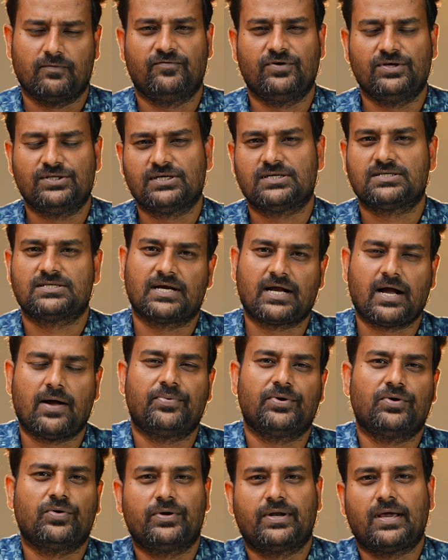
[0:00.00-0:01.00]
ఫీచర్సే
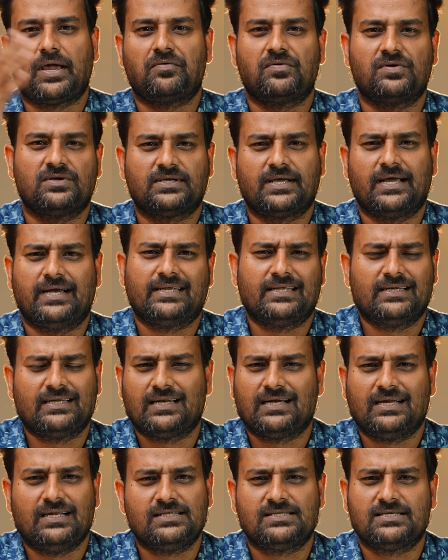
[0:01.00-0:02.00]
కాపీ కొట్టి ఐఓఎస్
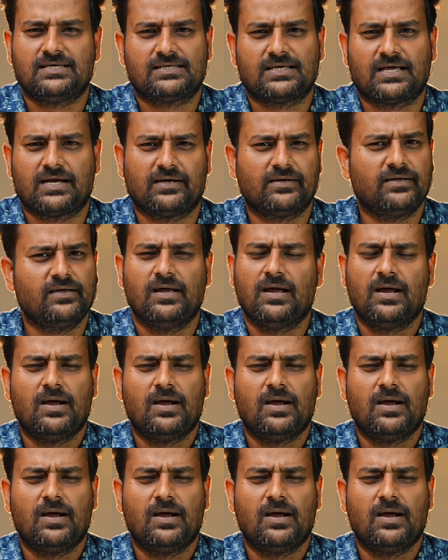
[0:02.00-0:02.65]
ఎయిటీన్ని రిలీజ్ చేసి చేశారని